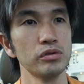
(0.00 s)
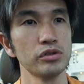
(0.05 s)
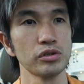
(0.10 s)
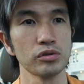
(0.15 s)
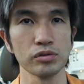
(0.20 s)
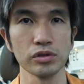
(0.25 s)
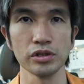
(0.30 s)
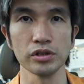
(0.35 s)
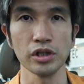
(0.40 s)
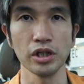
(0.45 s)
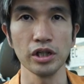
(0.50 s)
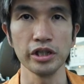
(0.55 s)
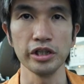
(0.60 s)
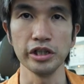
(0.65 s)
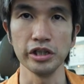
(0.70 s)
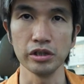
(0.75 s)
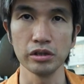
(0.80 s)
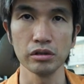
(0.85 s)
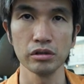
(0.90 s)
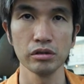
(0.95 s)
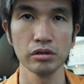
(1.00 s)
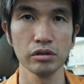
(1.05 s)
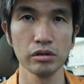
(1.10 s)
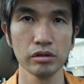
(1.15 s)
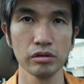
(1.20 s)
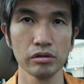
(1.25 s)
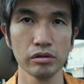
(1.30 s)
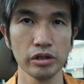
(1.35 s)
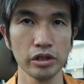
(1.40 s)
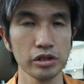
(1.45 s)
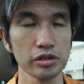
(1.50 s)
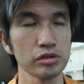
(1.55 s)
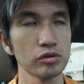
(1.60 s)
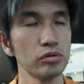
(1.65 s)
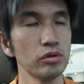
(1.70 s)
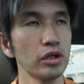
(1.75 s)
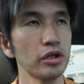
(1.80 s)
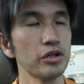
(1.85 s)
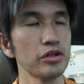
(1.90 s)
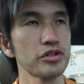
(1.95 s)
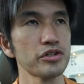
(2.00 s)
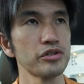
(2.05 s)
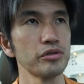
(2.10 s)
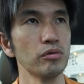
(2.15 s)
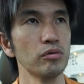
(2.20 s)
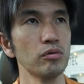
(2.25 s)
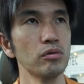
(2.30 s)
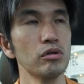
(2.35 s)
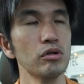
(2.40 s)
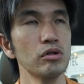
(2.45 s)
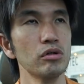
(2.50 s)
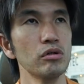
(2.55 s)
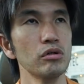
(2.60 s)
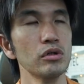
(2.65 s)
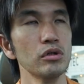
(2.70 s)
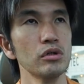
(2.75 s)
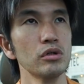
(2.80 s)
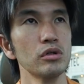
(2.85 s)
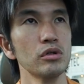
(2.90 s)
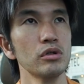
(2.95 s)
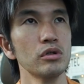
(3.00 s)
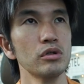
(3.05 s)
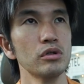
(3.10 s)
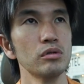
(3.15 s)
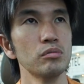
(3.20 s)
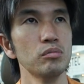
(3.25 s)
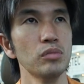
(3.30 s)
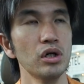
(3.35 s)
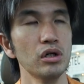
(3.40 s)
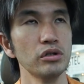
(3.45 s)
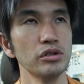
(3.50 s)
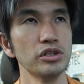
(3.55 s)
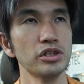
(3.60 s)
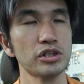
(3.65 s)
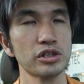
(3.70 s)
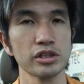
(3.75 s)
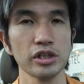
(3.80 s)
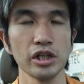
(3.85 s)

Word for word: 直接会いに行ってそういう話を、まあ、実